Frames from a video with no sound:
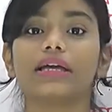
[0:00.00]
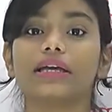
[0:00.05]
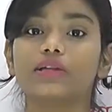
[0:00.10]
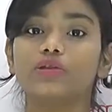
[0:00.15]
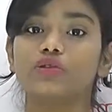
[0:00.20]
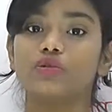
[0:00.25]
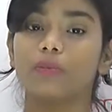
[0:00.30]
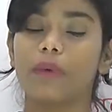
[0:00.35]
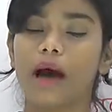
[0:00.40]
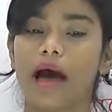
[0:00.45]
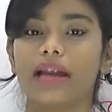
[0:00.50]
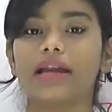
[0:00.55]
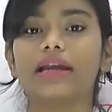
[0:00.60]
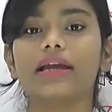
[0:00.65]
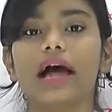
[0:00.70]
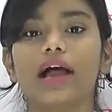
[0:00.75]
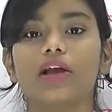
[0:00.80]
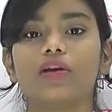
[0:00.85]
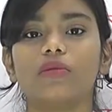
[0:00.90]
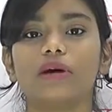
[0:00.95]
কিন্তু বাইরের
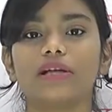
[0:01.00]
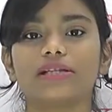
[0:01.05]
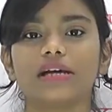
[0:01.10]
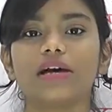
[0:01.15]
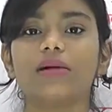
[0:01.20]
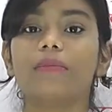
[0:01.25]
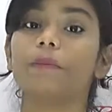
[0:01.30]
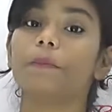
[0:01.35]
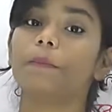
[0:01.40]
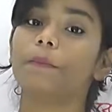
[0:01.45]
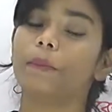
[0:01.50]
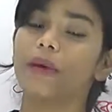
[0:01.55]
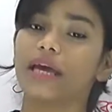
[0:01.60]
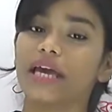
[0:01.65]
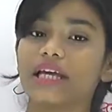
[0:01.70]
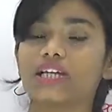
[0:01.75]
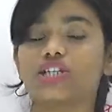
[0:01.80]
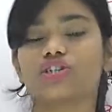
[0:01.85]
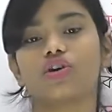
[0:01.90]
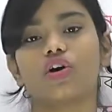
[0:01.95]
আলু ভাজা
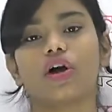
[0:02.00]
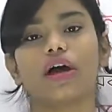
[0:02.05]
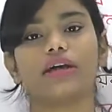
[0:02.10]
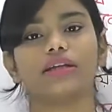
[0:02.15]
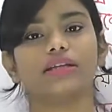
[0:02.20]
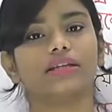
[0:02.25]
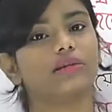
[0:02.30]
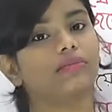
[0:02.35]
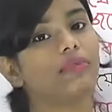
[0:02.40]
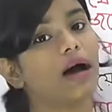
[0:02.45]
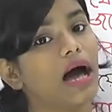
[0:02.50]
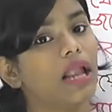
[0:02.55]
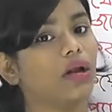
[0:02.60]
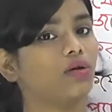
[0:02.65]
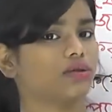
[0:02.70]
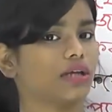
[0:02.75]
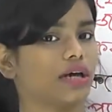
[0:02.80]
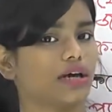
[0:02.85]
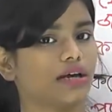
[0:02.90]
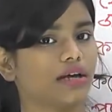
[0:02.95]
বেশ কয়েকদিন ভালো
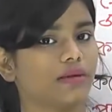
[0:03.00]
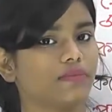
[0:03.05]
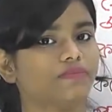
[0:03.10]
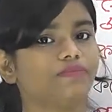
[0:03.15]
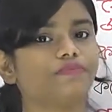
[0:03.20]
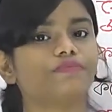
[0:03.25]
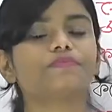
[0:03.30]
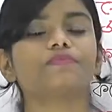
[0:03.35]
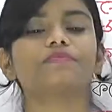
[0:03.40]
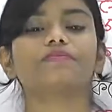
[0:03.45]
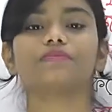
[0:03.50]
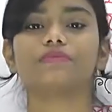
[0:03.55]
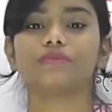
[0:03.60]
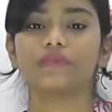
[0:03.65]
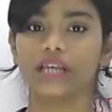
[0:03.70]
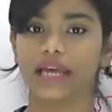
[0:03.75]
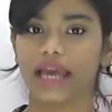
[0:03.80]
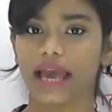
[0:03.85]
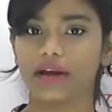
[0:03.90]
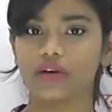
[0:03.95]
থাকে
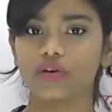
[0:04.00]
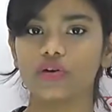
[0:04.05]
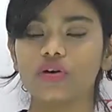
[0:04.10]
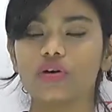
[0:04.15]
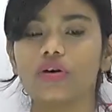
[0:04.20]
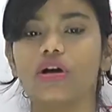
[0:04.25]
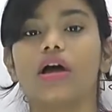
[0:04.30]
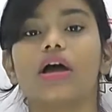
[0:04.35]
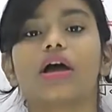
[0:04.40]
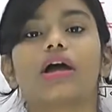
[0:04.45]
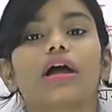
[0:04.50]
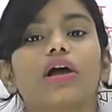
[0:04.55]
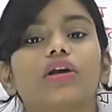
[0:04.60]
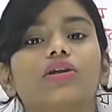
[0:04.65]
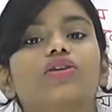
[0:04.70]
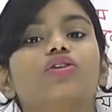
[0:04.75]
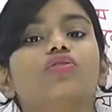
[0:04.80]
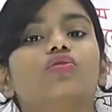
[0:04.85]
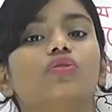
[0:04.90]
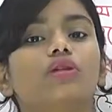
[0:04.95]
কেন কারণ
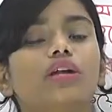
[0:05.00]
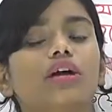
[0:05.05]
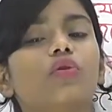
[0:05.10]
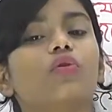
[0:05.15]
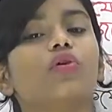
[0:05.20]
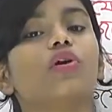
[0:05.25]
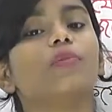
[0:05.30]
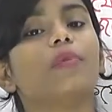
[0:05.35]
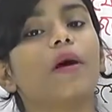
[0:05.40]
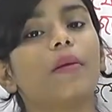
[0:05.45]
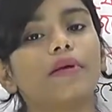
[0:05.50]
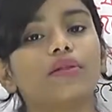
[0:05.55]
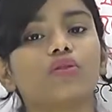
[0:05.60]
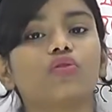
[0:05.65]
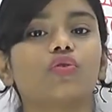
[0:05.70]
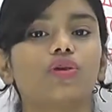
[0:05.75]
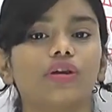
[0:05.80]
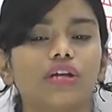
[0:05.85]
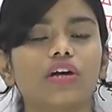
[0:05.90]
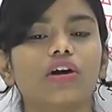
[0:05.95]
কি ওটা ওইভাবে
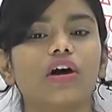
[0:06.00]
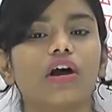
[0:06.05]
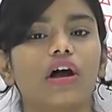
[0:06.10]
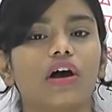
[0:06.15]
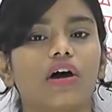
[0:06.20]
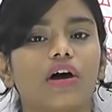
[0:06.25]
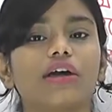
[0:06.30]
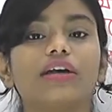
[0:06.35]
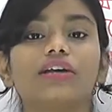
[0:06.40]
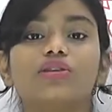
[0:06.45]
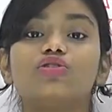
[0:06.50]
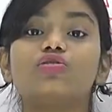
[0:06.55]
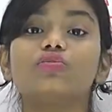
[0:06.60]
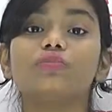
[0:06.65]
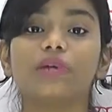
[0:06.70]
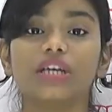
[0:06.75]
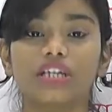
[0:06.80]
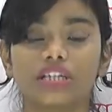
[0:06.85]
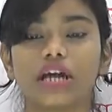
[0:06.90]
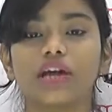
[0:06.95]
তৈরি করা হয় কিছু
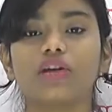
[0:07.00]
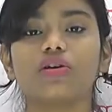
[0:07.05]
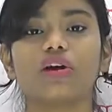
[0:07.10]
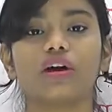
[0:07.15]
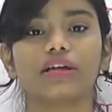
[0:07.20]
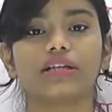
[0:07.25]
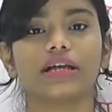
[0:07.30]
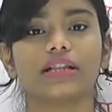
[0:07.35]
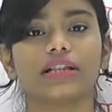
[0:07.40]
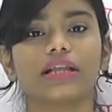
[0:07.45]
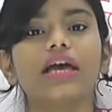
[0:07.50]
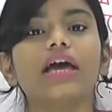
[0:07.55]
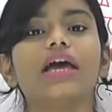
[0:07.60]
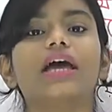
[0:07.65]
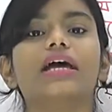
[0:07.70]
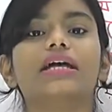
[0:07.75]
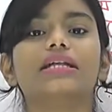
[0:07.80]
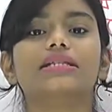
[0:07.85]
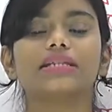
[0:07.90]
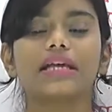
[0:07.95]
মেশানো হয় তাতে
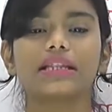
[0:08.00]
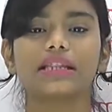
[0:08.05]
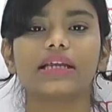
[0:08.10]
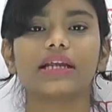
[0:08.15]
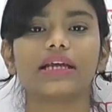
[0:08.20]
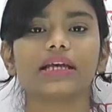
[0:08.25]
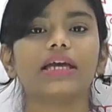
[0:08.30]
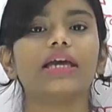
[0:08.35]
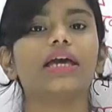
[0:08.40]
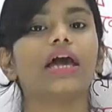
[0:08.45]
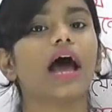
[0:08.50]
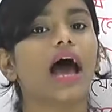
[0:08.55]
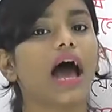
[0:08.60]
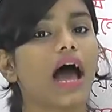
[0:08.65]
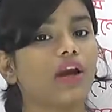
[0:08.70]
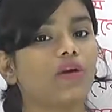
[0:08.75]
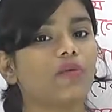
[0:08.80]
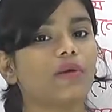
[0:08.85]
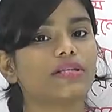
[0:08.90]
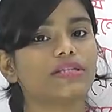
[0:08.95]
যাতে নাকি
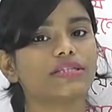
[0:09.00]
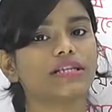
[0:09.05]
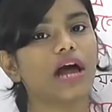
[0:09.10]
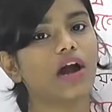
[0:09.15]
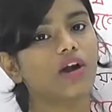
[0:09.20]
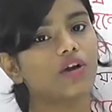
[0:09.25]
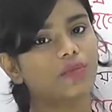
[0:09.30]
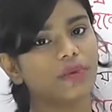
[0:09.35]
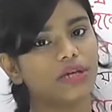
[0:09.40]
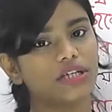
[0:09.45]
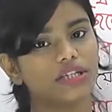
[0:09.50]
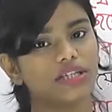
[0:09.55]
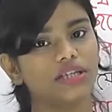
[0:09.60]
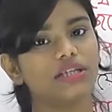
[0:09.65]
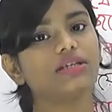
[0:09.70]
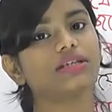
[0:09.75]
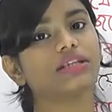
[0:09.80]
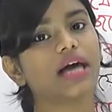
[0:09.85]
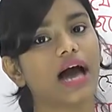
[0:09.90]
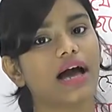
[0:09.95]
আলু ভাজাটা আরও বেশি
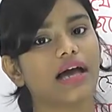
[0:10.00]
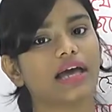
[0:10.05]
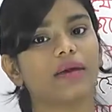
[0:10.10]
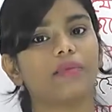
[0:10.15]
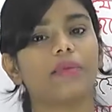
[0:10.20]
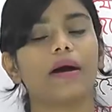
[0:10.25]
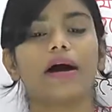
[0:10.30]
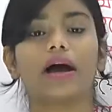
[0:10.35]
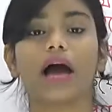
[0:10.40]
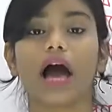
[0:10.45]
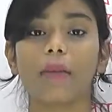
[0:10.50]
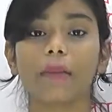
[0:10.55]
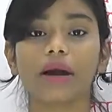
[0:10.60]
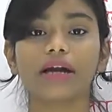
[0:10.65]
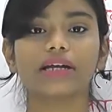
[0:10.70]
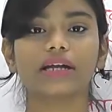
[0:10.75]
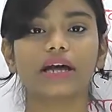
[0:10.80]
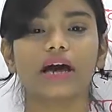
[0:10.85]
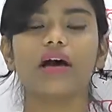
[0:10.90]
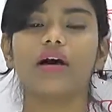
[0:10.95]
দিন থাকে
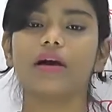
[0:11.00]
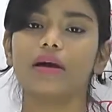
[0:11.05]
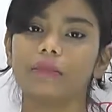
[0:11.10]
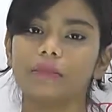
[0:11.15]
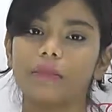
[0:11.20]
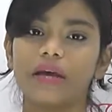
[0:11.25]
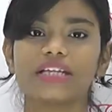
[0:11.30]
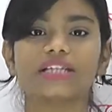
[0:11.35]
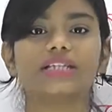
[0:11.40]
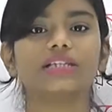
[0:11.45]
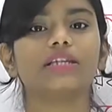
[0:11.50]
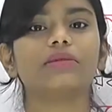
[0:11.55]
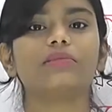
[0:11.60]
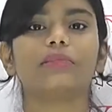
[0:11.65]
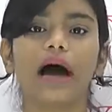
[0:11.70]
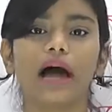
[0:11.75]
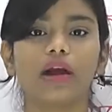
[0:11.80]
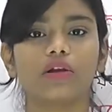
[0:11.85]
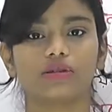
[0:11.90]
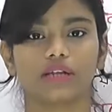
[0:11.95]
খাবারটা বেশি দিন
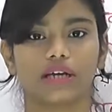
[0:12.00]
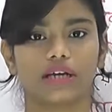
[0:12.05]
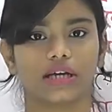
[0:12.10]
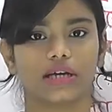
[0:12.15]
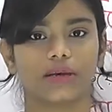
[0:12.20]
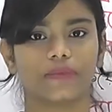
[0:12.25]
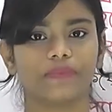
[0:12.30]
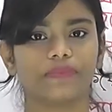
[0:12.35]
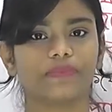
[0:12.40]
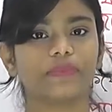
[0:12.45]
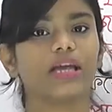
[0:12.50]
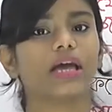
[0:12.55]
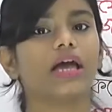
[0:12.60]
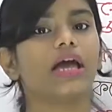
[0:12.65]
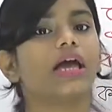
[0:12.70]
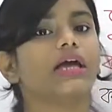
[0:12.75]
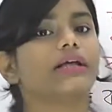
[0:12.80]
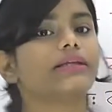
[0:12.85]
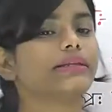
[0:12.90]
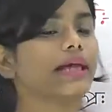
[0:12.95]
ভালো থাকে
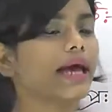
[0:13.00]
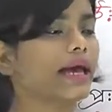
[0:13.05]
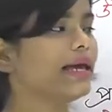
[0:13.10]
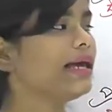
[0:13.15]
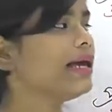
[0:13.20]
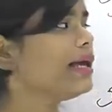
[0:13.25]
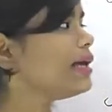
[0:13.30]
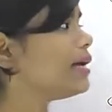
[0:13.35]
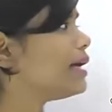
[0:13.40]
তাই